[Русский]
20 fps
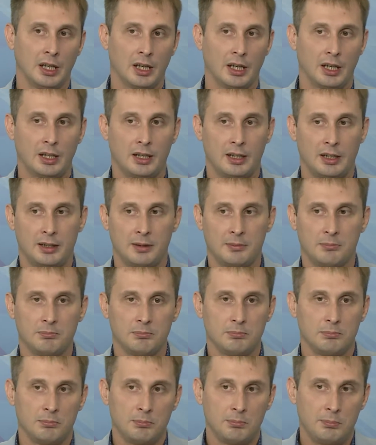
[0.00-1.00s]
а,
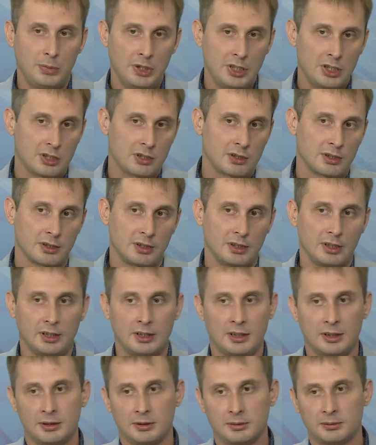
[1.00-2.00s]
БИЧ
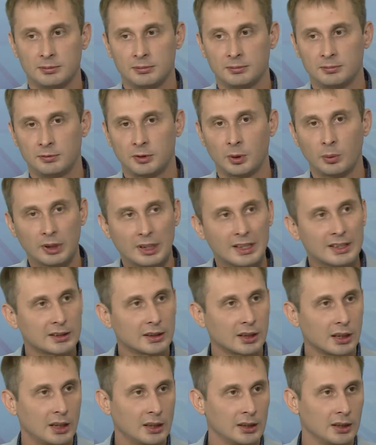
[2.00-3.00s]
и в других
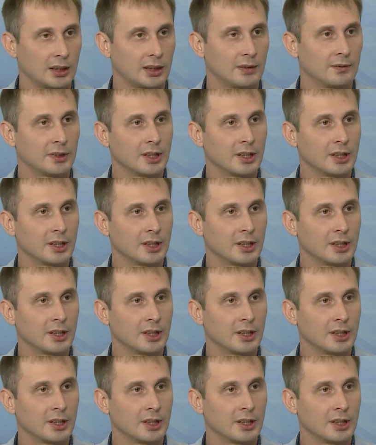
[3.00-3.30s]
странах, и в